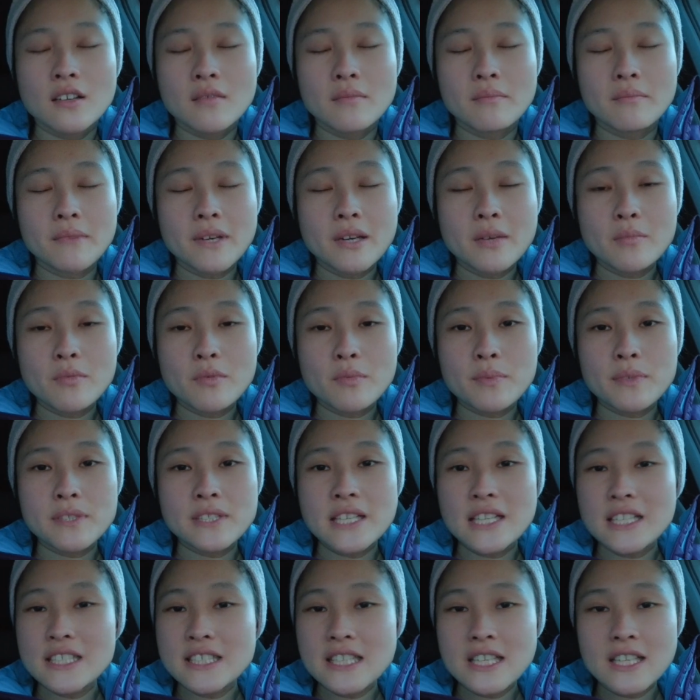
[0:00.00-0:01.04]
Menempuh
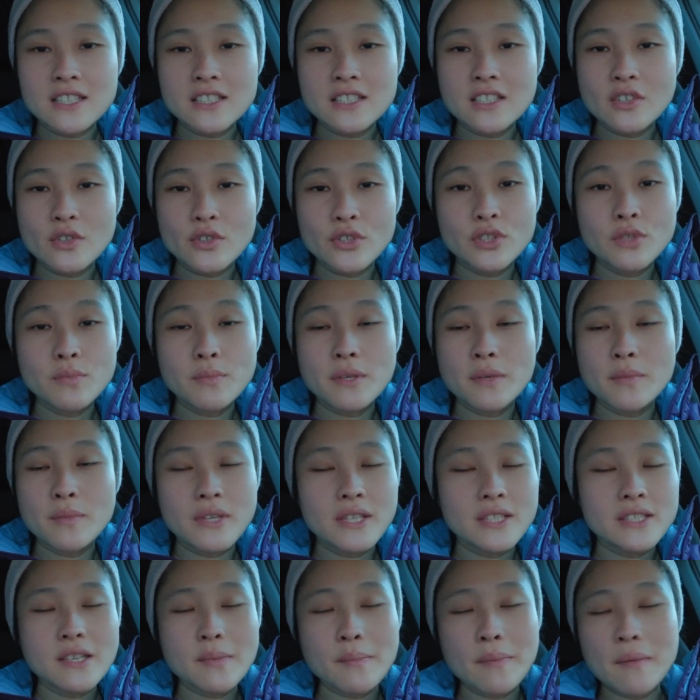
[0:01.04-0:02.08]
perjalanan jarak jauh itu
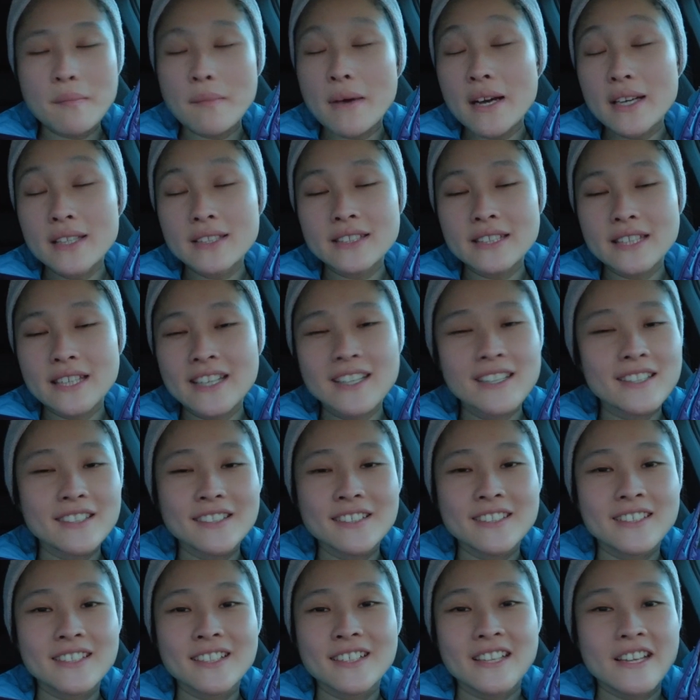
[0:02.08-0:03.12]
benar-benar capek banget ya.
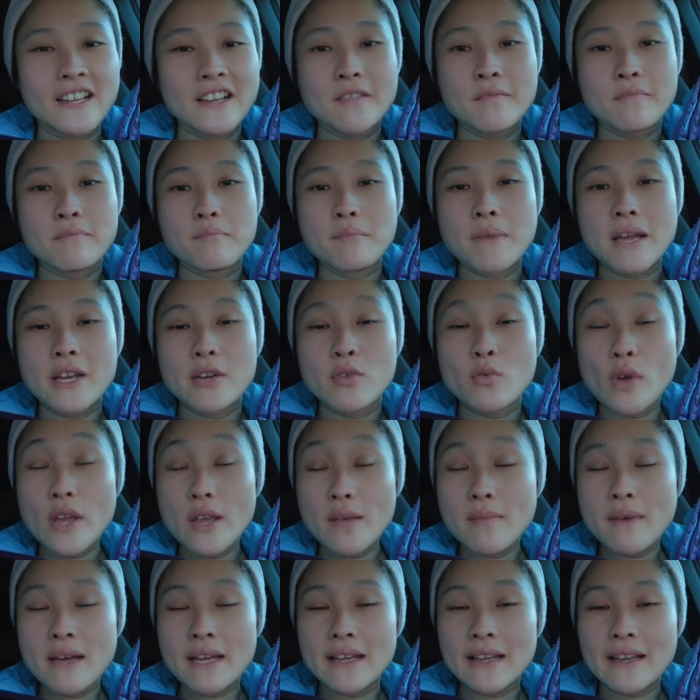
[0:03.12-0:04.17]
By the way,
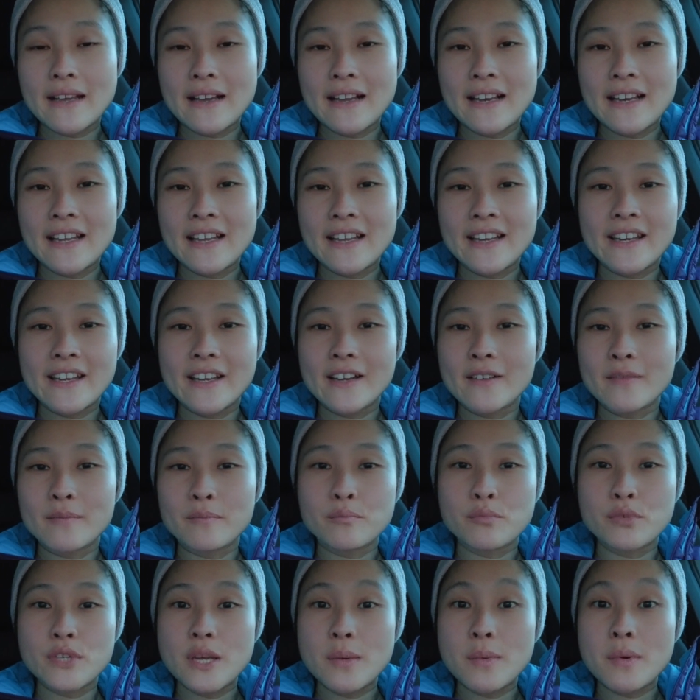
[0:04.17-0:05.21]
bagi kalian yang
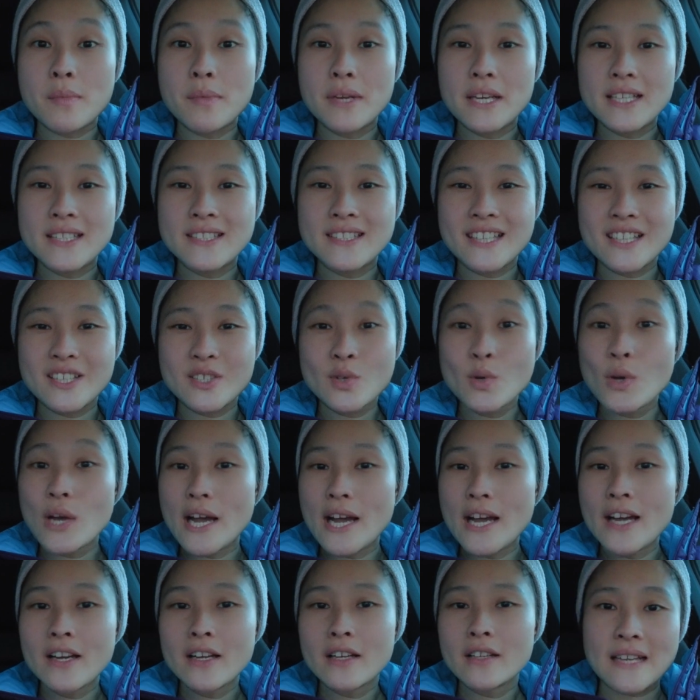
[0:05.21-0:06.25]
punya mobil listrik
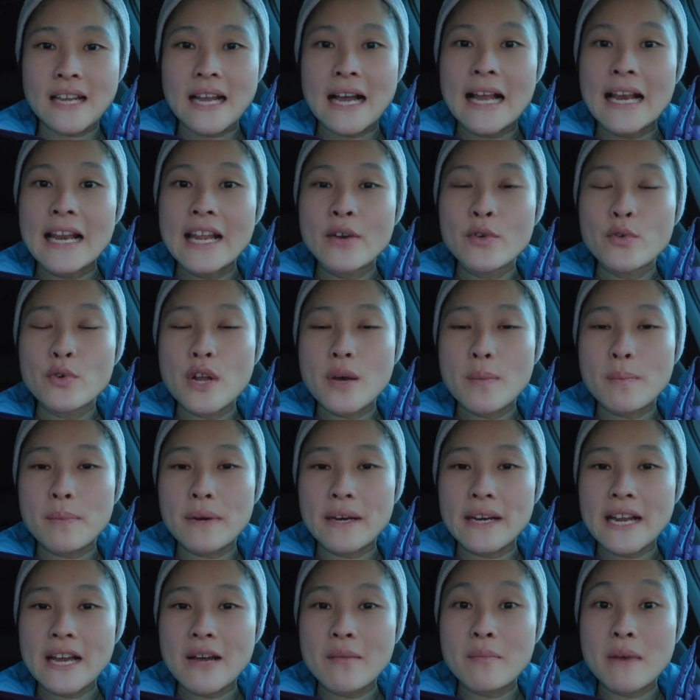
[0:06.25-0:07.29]
juga, kalian udah
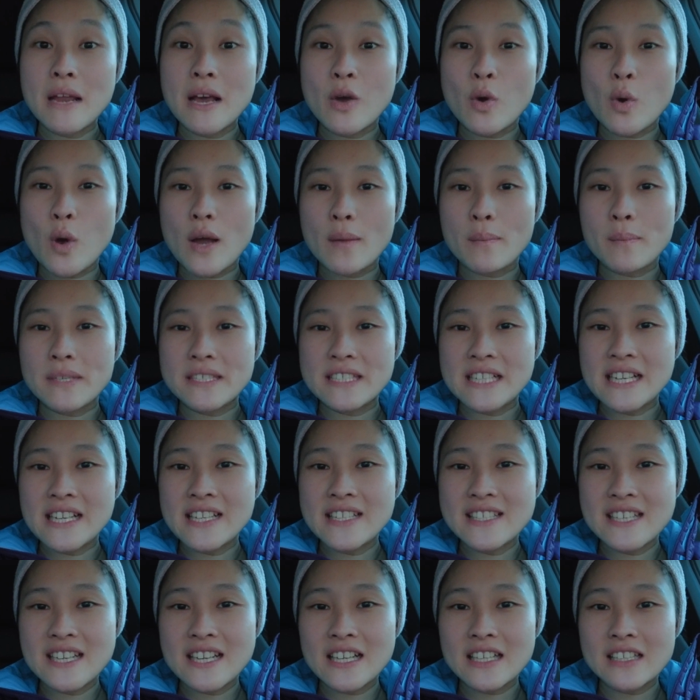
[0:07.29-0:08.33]
pernah melakukan
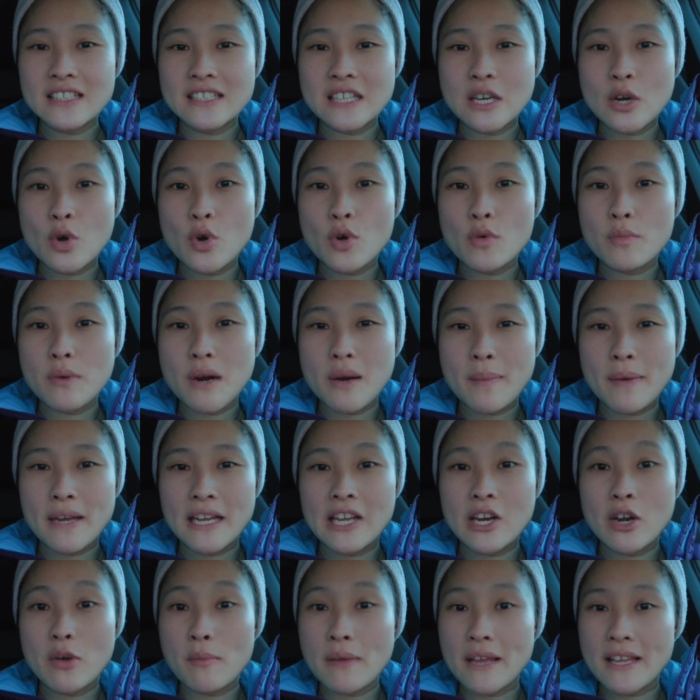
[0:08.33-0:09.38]
perjalanan jarak jauh berapa
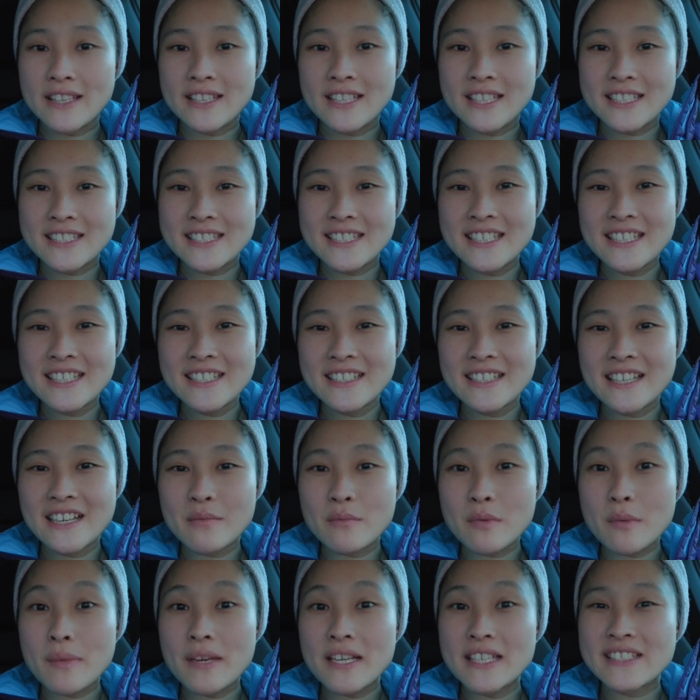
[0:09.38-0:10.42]
kilometer sih
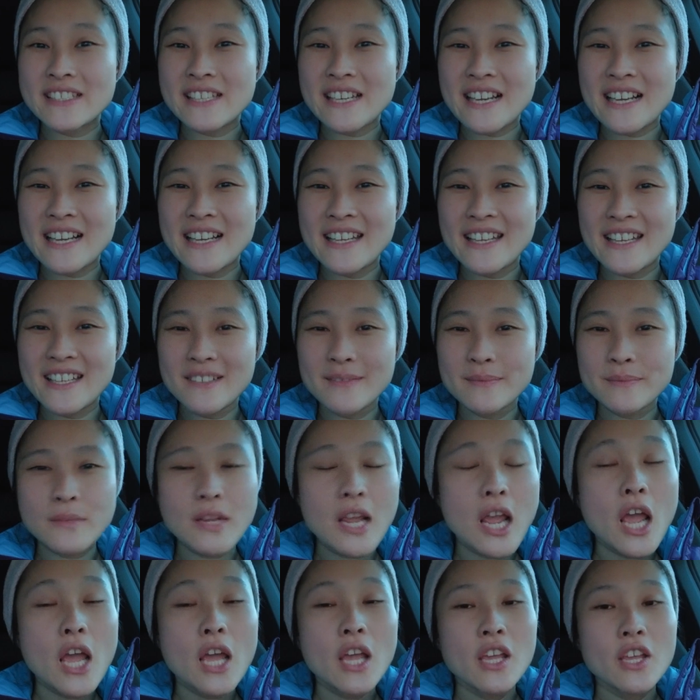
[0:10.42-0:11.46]
dengan mobil listrik kalian?
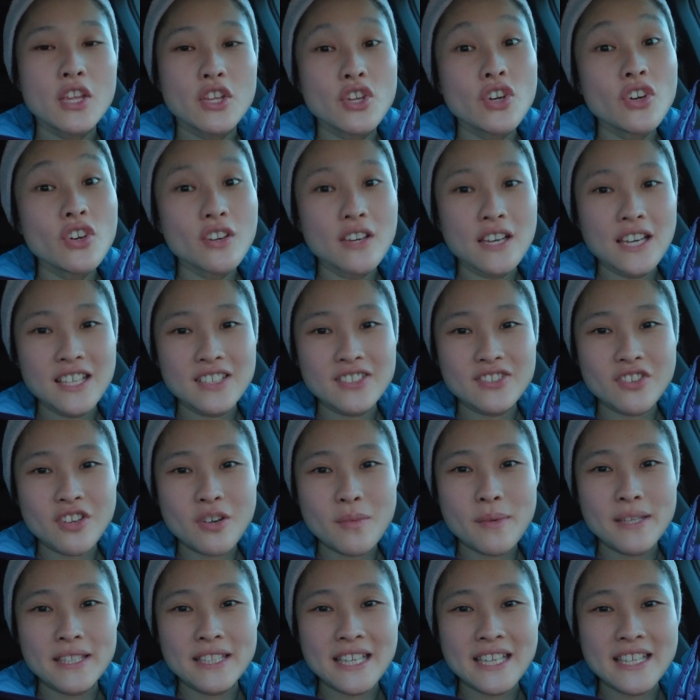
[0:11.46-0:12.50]
Yuk, langsung
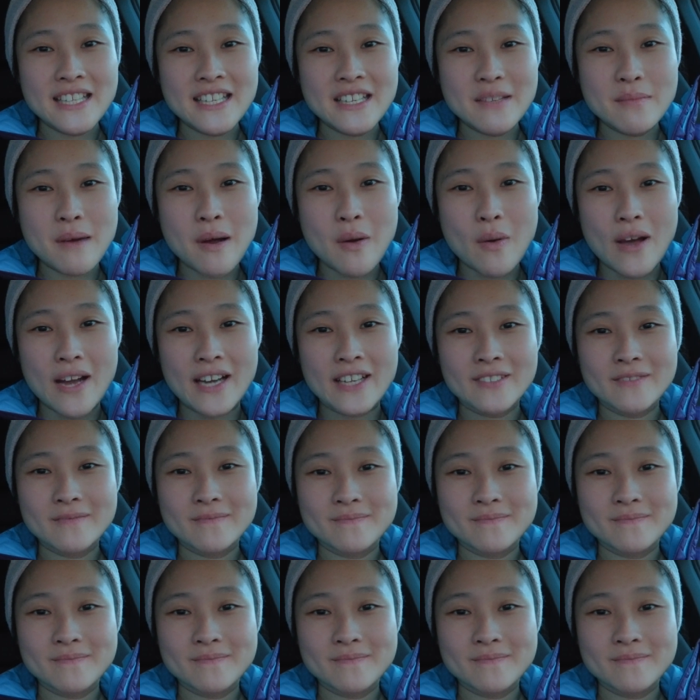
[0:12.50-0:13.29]
komentar aja di bawah.